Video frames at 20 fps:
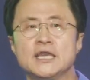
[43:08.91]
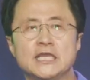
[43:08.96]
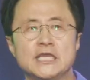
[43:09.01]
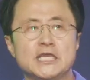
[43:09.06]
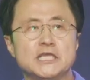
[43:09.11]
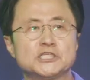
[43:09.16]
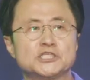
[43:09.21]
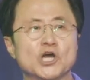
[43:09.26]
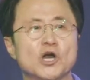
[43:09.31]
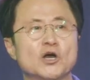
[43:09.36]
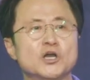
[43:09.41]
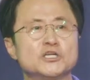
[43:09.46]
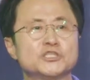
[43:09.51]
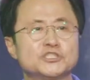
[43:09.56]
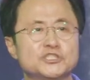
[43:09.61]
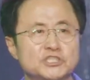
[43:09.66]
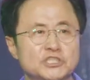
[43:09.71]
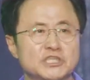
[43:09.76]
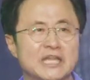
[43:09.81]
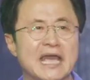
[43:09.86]
이성을
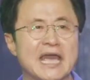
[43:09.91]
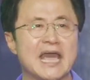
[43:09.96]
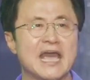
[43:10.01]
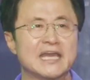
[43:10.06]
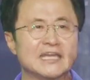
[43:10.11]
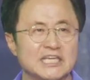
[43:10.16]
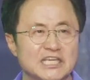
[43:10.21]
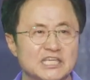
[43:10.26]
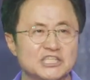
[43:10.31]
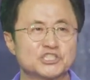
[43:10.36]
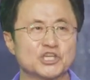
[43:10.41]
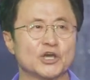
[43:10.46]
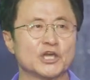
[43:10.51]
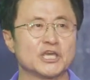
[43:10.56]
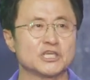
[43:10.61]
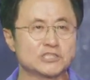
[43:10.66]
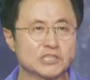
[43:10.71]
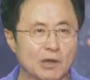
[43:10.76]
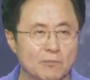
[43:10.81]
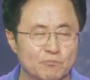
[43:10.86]
쓰되
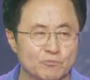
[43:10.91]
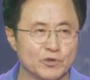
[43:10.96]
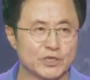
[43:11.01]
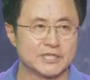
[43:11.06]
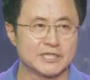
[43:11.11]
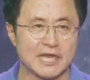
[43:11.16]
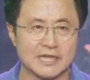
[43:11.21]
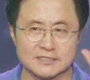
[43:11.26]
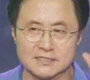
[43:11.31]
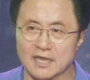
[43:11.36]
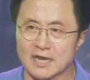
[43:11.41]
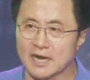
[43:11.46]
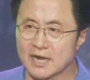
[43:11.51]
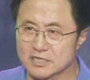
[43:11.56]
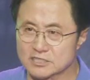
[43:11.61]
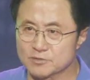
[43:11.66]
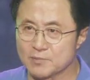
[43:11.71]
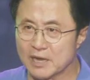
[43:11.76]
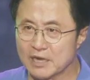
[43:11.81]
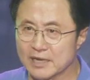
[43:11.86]
이성이 전부인 양
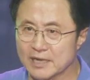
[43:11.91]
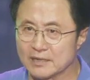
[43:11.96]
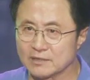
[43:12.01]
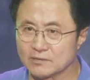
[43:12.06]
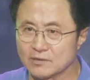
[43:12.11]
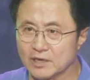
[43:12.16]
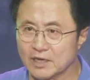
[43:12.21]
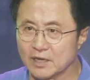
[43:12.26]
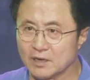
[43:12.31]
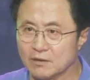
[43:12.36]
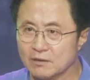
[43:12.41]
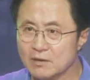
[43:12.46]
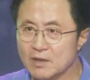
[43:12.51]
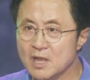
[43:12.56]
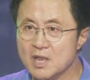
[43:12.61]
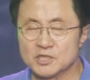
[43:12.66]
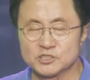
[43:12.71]
살아가지 말라는 거예요.